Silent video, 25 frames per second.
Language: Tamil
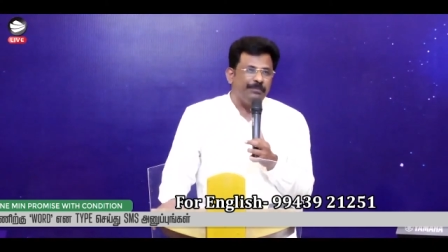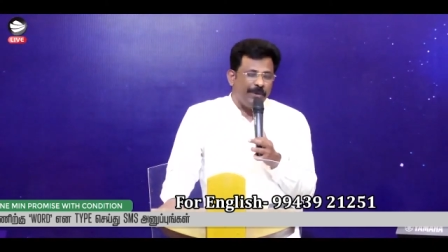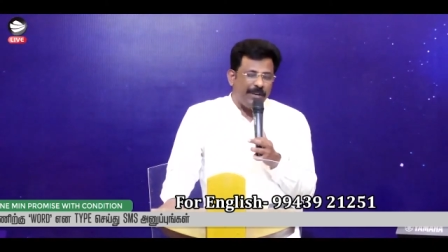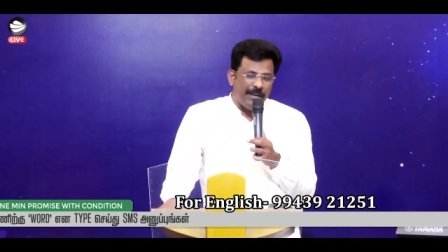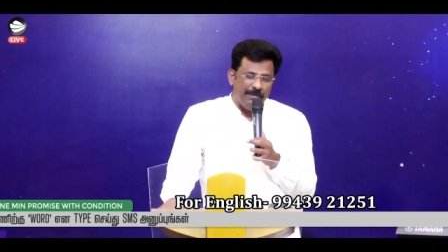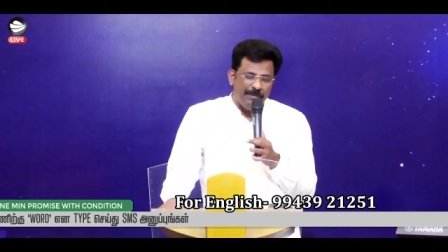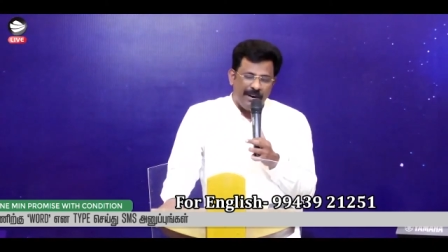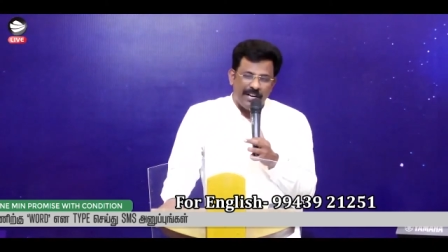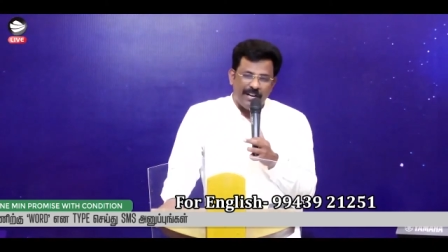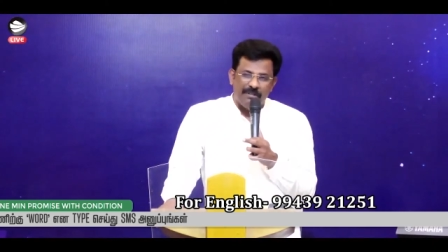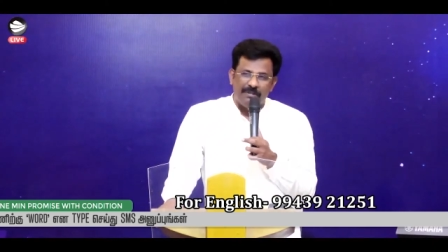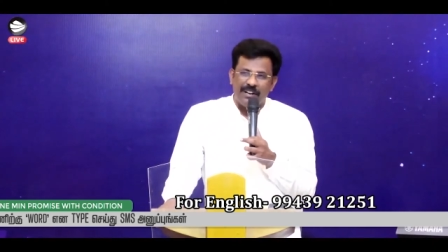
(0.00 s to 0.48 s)

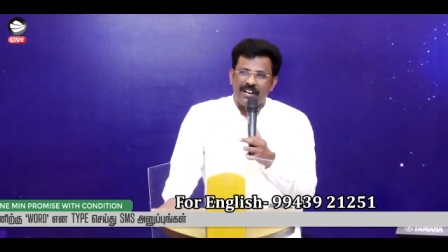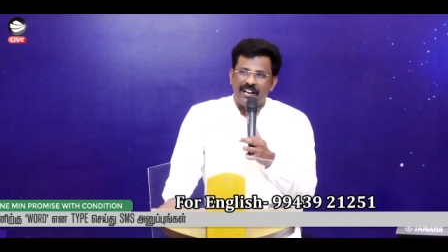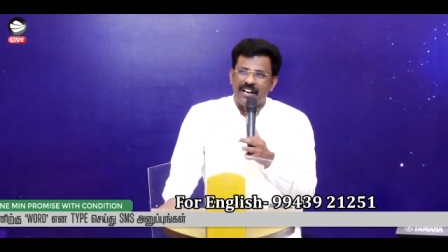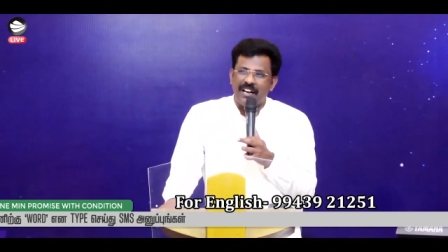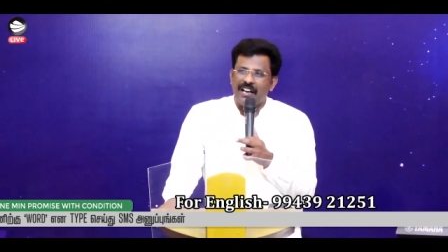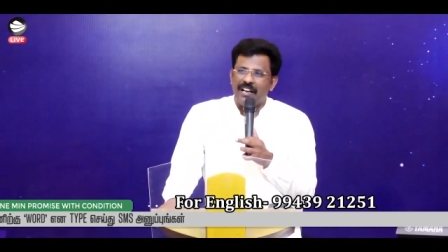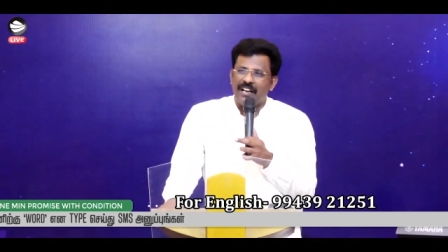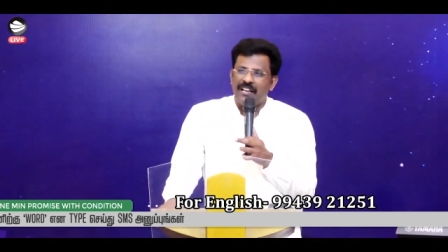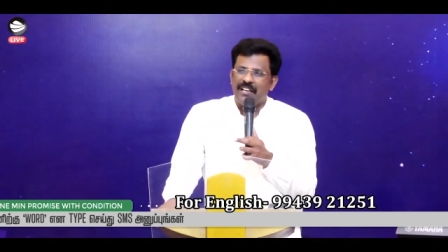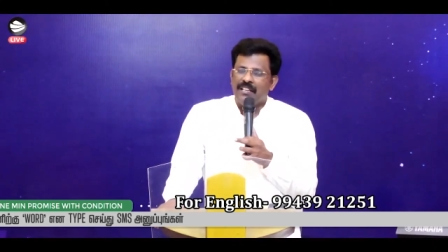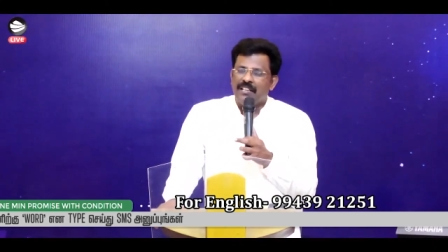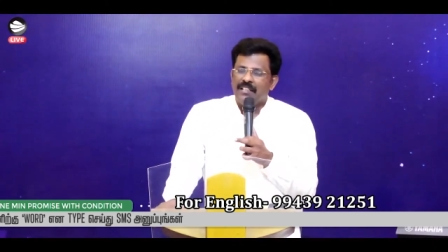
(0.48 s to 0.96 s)

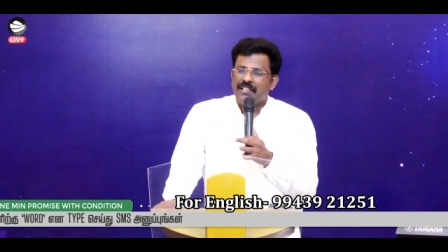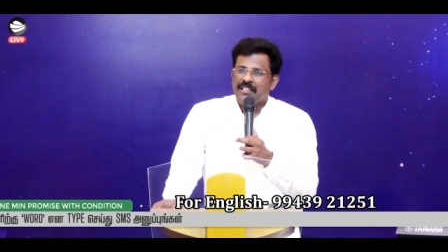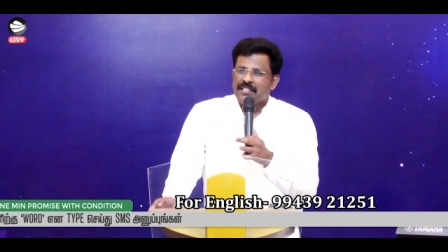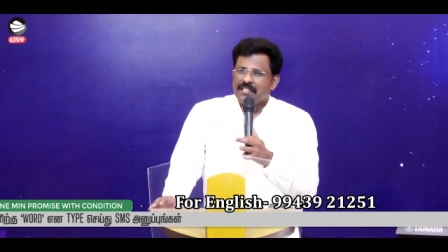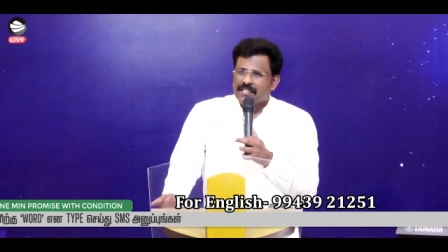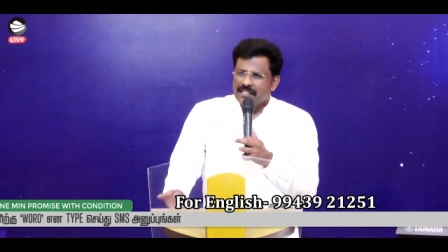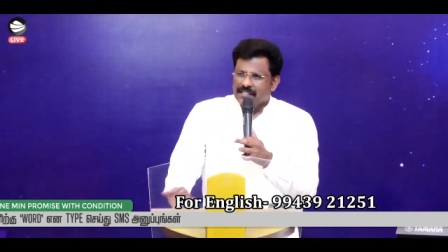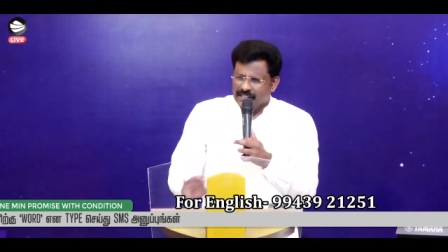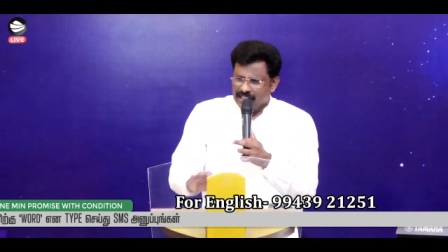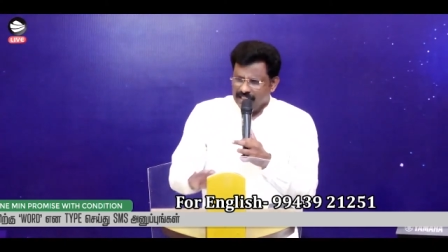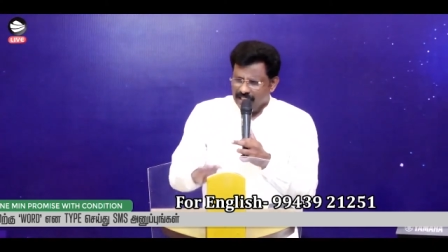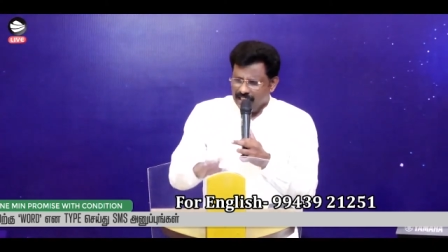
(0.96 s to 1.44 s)
பிரியமானவர்களே
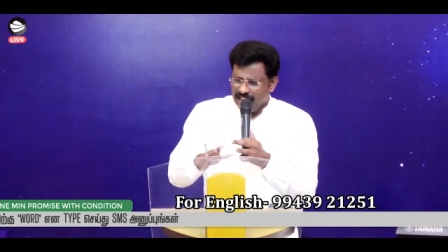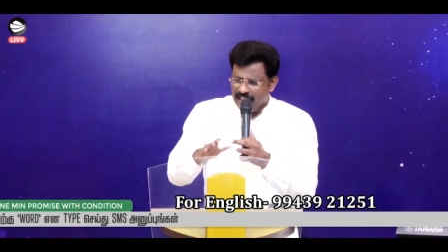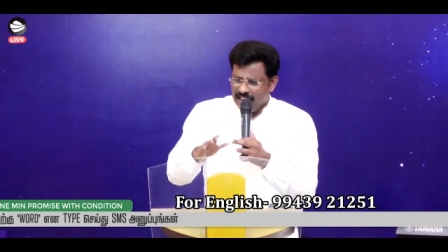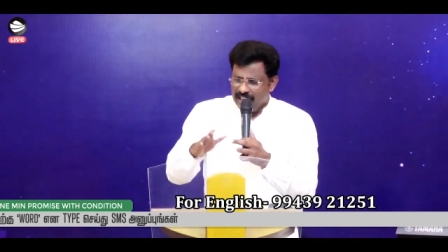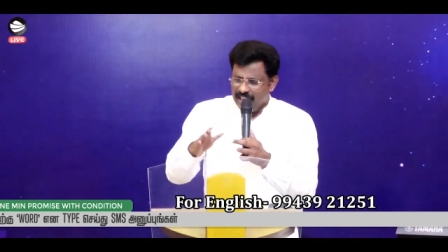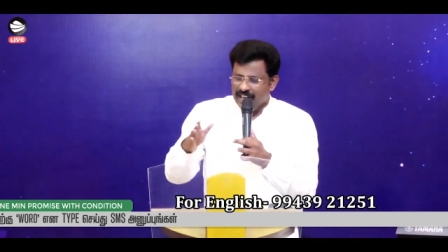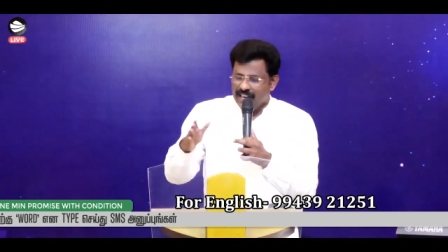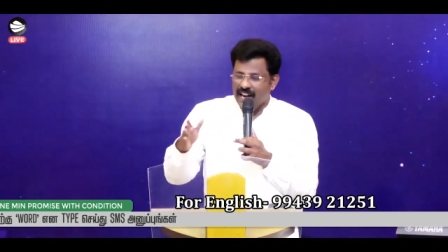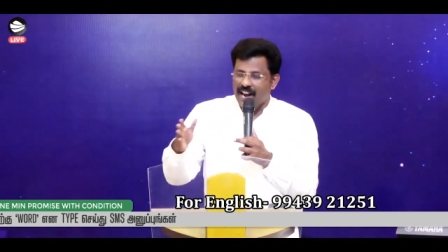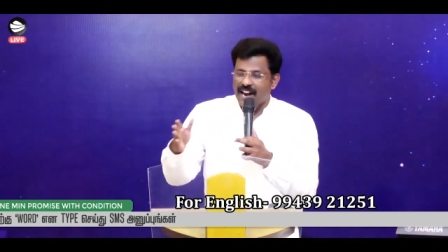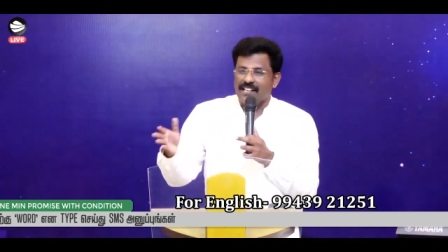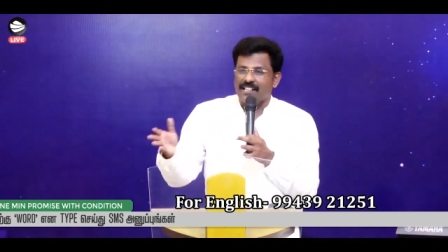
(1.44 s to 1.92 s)
சில
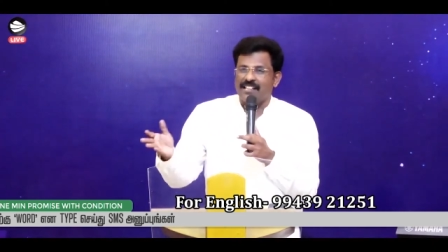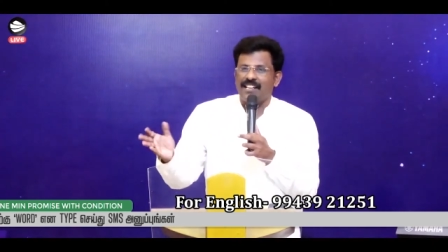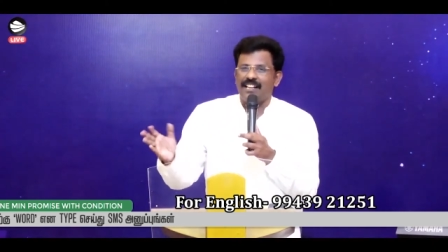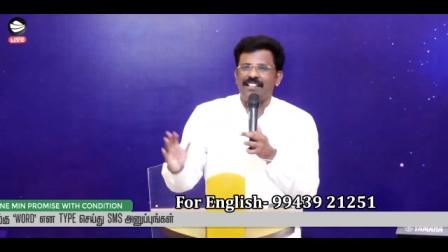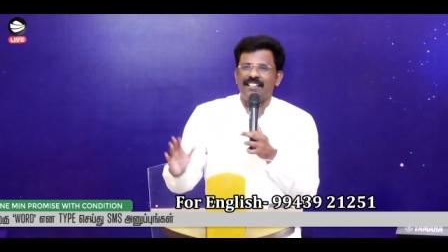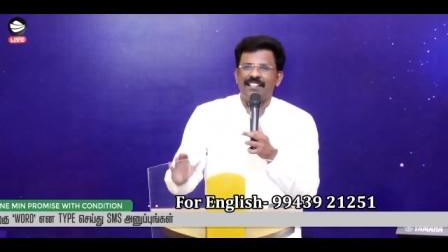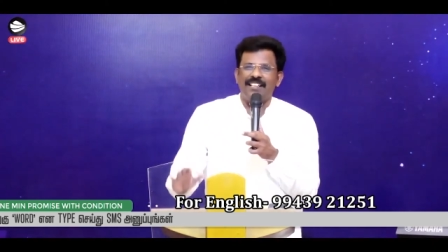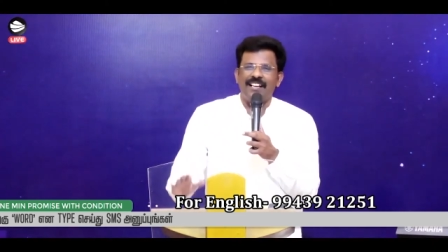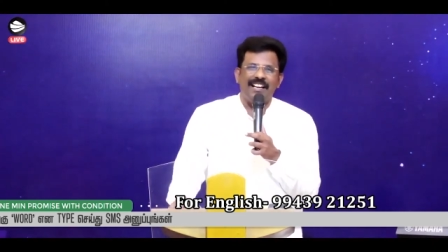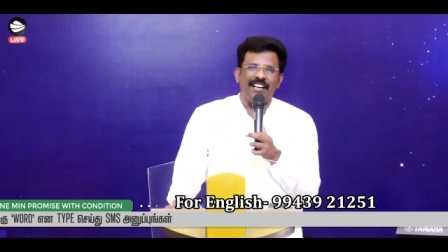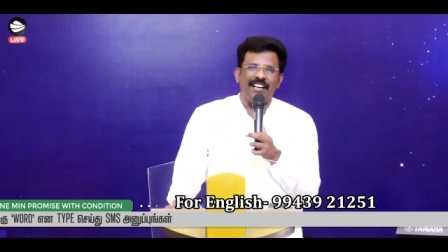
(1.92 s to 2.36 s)
நாட்கள்